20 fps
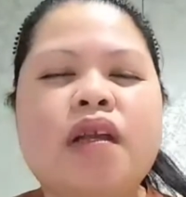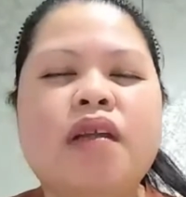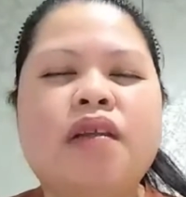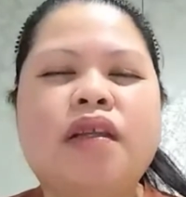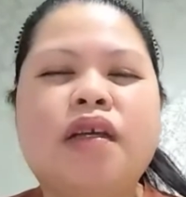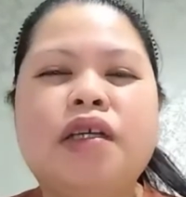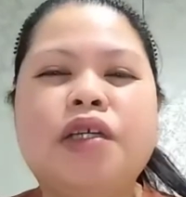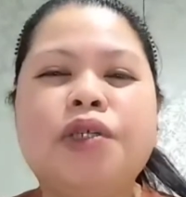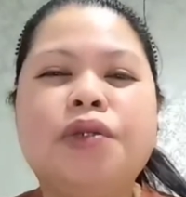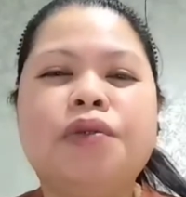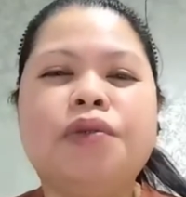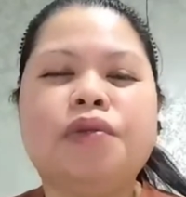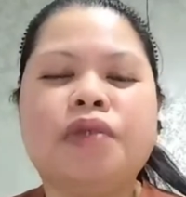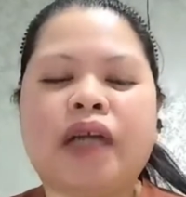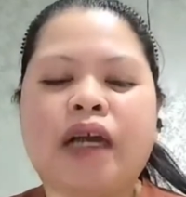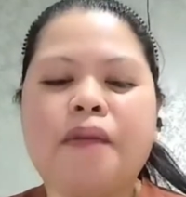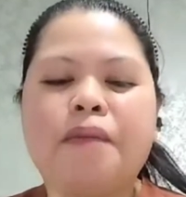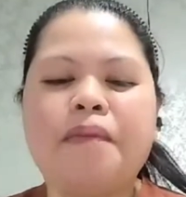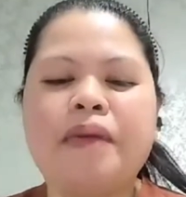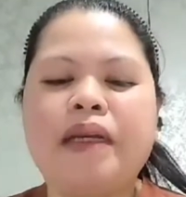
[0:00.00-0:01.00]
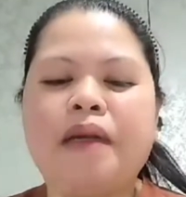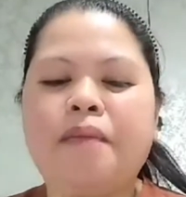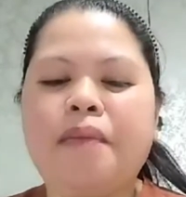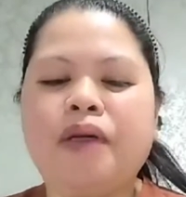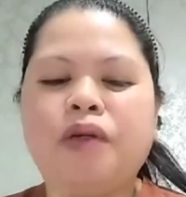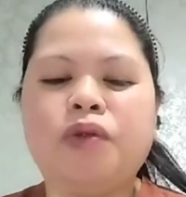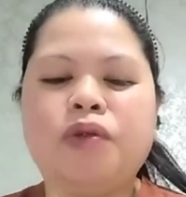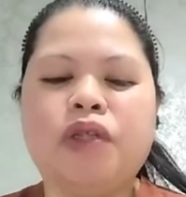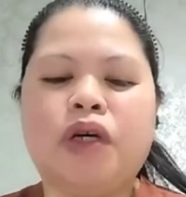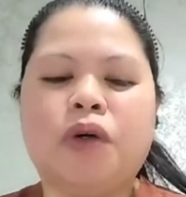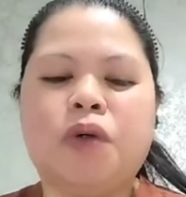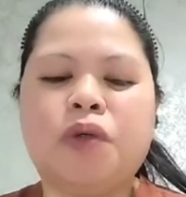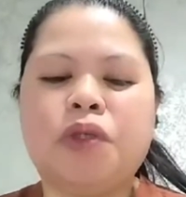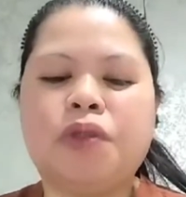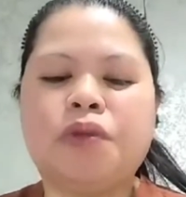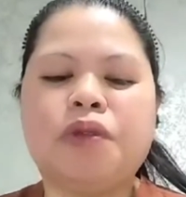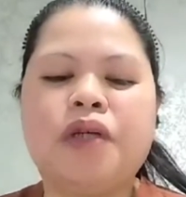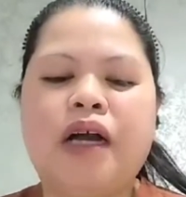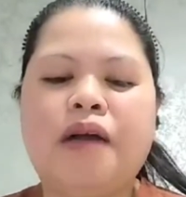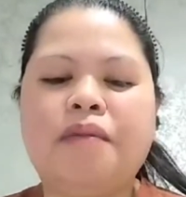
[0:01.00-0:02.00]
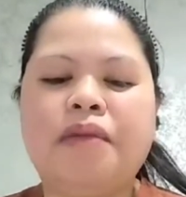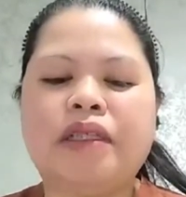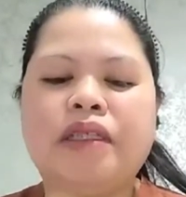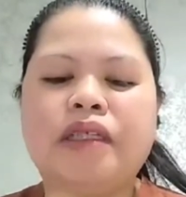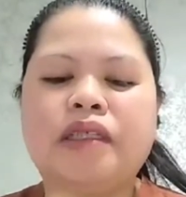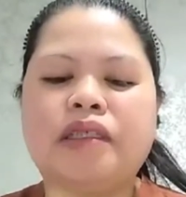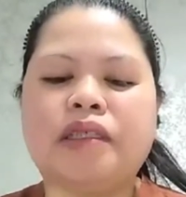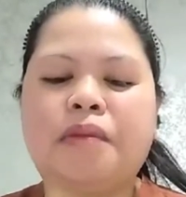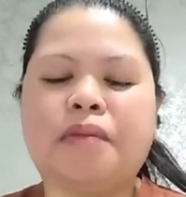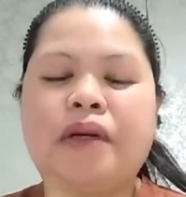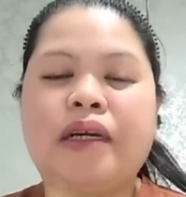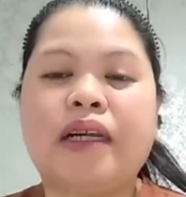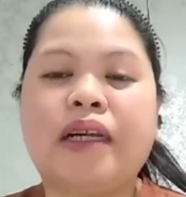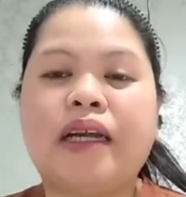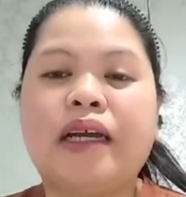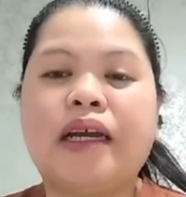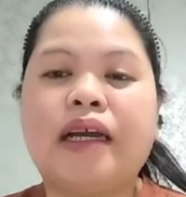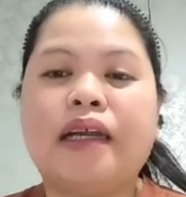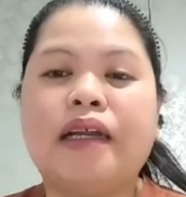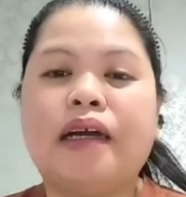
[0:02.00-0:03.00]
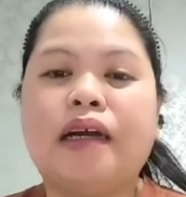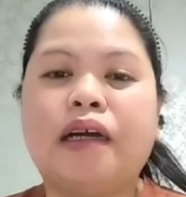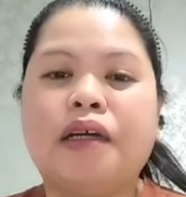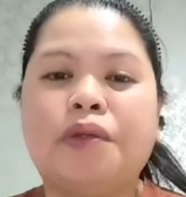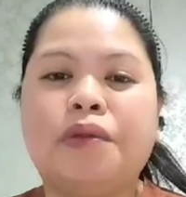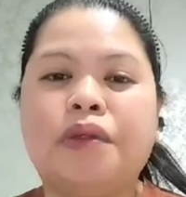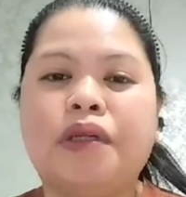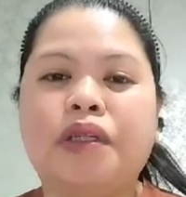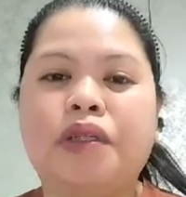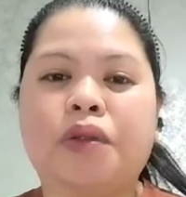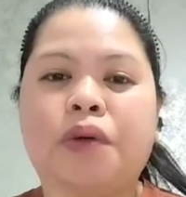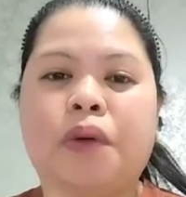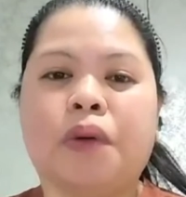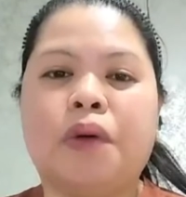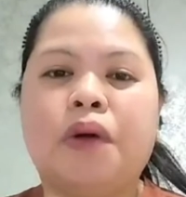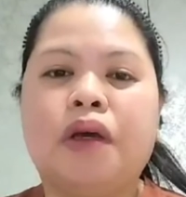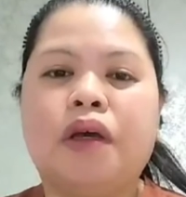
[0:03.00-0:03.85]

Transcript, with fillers: ng yung, nakapinapanood ako yung gamit niya sa paglagay ng ano na to.